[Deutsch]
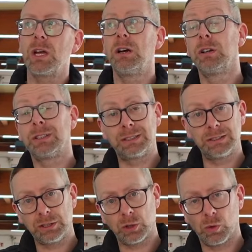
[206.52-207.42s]
äh, die
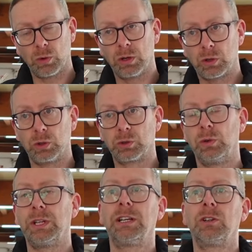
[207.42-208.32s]
Sicherung
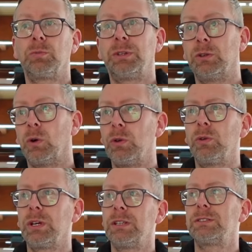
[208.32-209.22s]
kontrollieren, ob die in
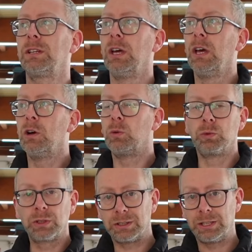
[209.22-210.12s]
Ordnung ist
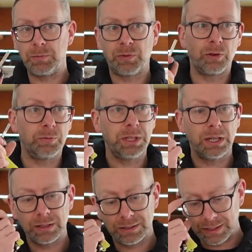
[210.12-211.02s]
und Tipp von
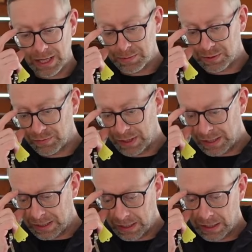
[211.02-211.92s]
mir, selbst
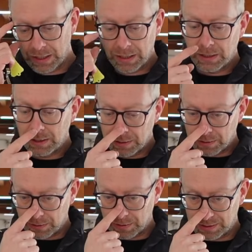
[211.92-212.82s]
wenn
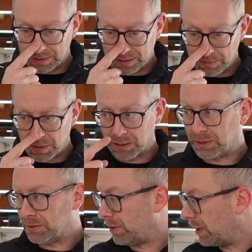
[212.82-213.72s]
äh, ich sag mal, in
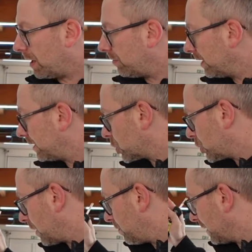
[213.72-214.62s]
dem Fall haben wir jetzt hier
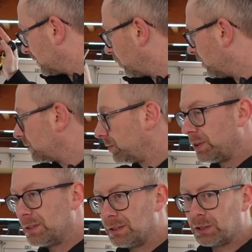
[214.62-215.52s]
Steckplatz 19
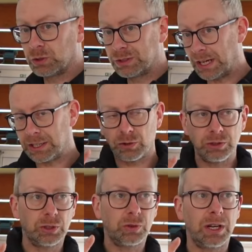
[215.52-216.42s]
für die Sicherung. Zeige ich
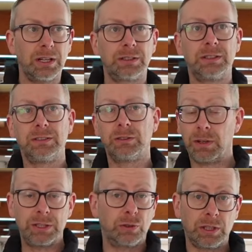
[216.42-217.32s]
euch auch gleich. ich
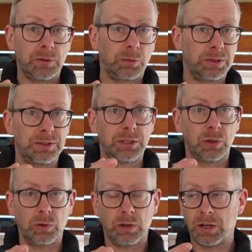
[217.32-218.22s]
weiß noch nicht mal, ob die
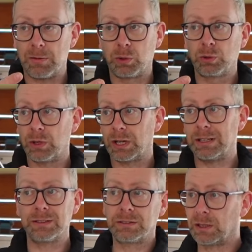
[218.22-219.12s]
Sicherung äh, kaputt oder
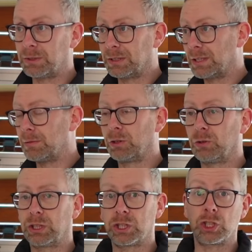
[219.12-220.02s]
ganz ist. Habe ich jetzt selber
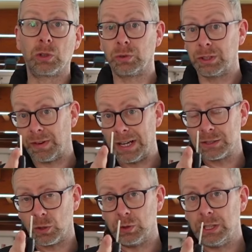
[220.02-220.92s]
noch nicht geschaut. Und ich
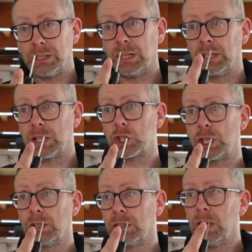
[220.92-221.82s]
weiß auch nicht an der
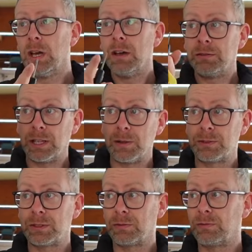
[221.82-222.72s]
Stelle,
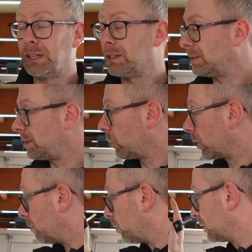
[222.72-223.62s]
selbst wenn die
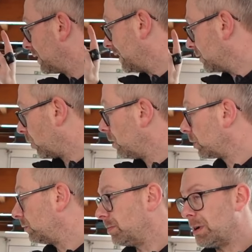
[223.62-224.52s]
Sicherung kaputt sein
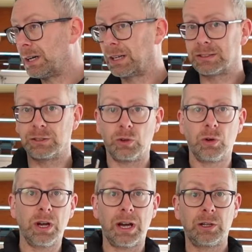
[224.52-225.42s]
sollte und wir machen jetzt eine
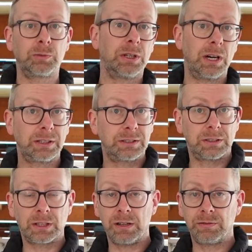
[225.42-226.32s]
neue rein, ob danach die
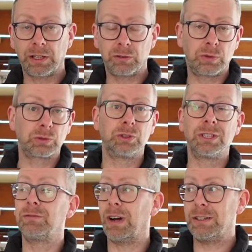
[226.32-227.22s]
Zentralverriegelung
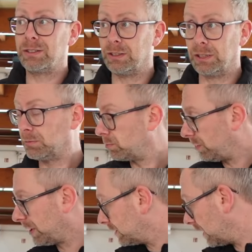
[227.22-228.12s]
funktioniert, weiß ich nicht.
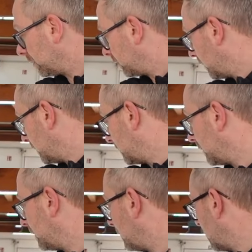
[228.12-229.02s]
Wie gesagt, das ist
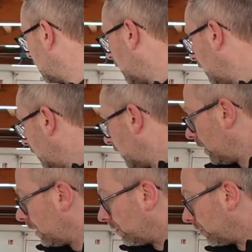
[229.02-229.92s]
jetzt hier,
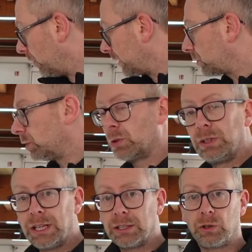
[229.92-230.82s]
wenn wir noch nichts
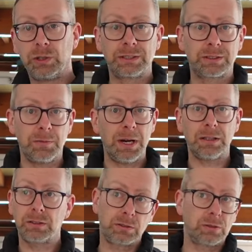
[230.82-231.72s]
kontrolliert, noch nichts
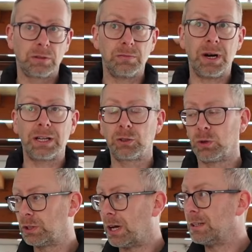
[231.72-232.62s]
gemacht, äh, mache ich
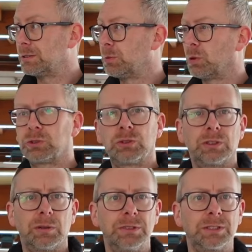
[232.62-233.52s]
heute alles mit euch
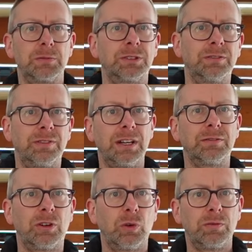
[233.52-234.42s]
zusammen. Jetzt habe ich den
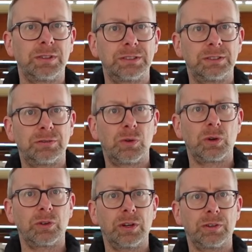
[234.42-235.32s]
Faden verloren, was ich
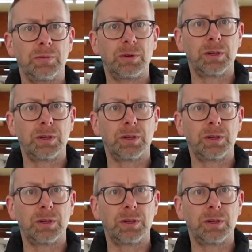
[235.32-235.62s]
davor gesagt habe.